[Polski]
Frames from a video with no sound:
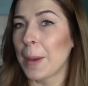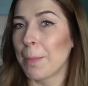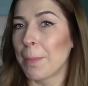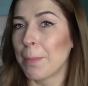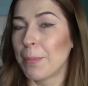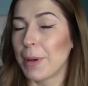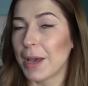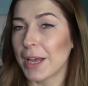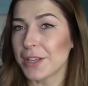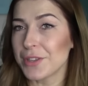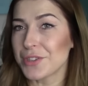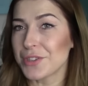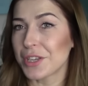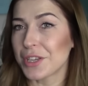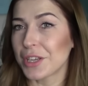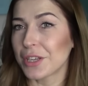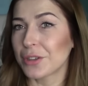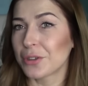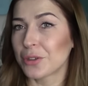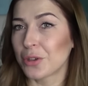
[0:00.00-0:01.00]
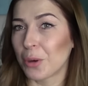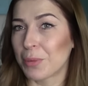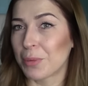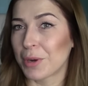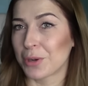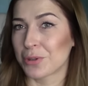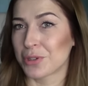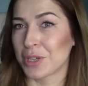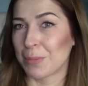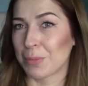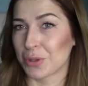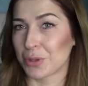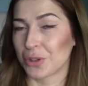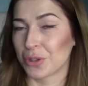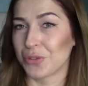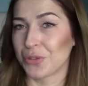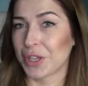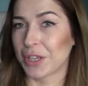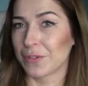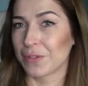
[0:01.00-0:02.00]
będzie dobra już na
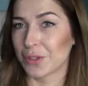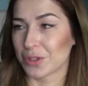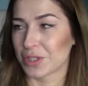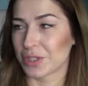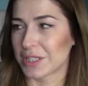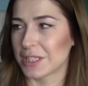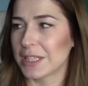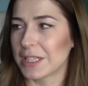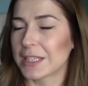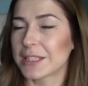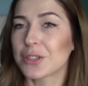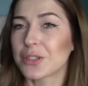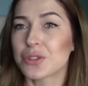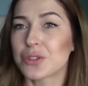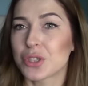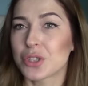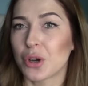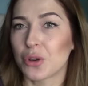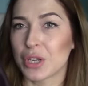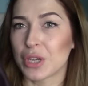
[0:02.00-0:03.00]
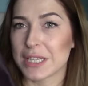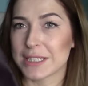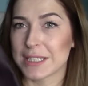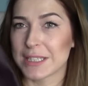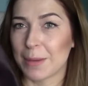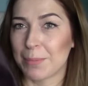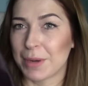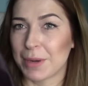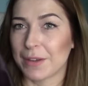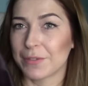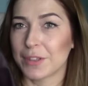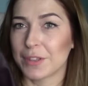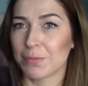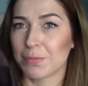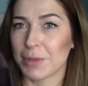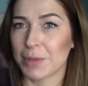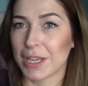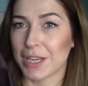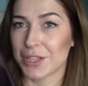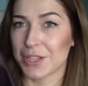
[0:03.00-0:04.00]
początek wiosny, dlatego że ona jest naprawdę
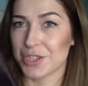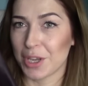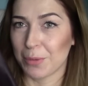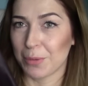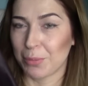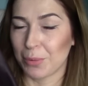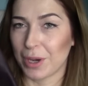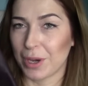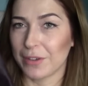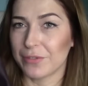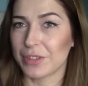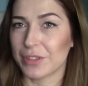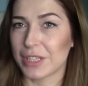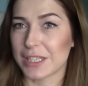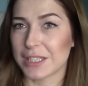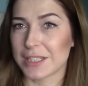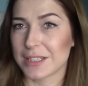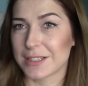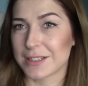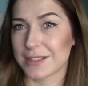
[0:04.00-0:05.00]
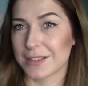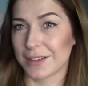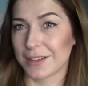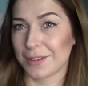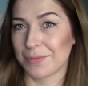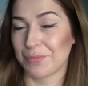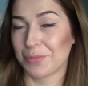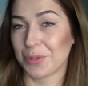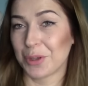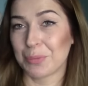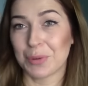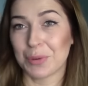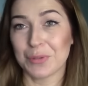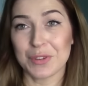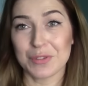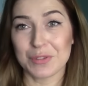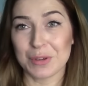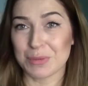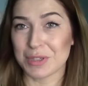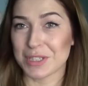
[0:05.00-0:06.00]
w miarę ciepła, więc no
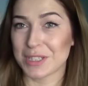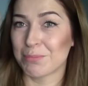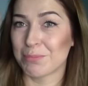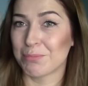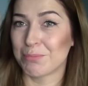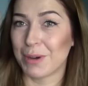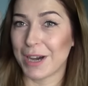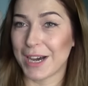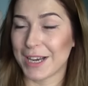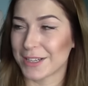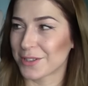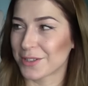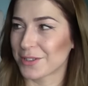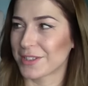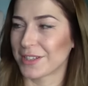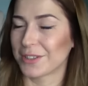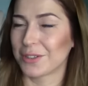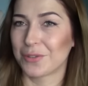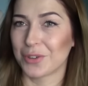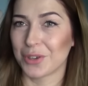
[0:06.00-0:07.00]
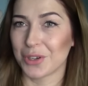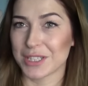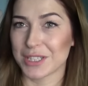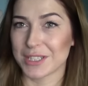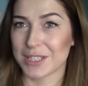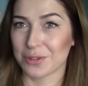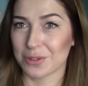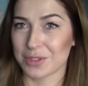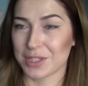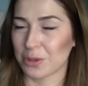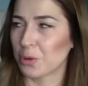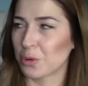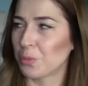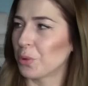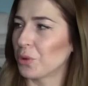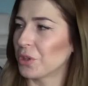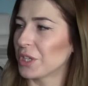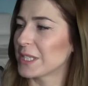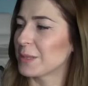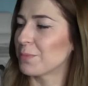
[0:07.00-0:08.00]
powiem Wam, że jestem bardzo zadowolona z tego
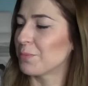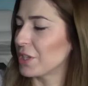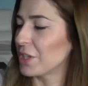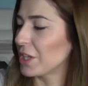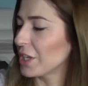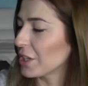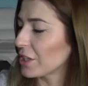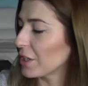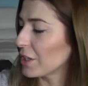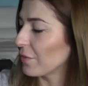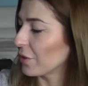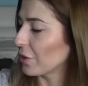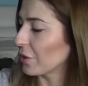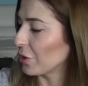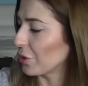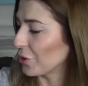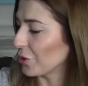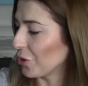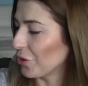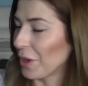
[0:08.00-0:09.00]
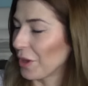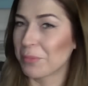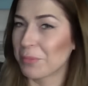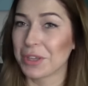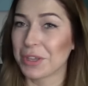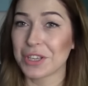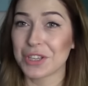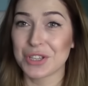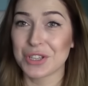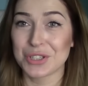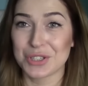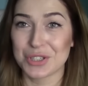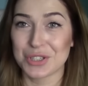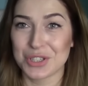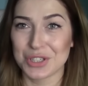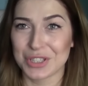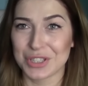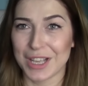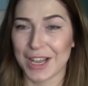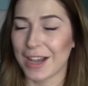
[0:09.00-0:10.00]
zakupu. Ona jest pięknie wykrojona, pięknie
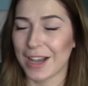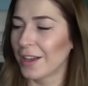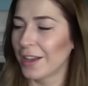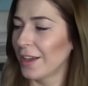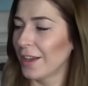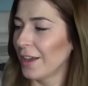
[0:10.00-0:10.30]
zszyta,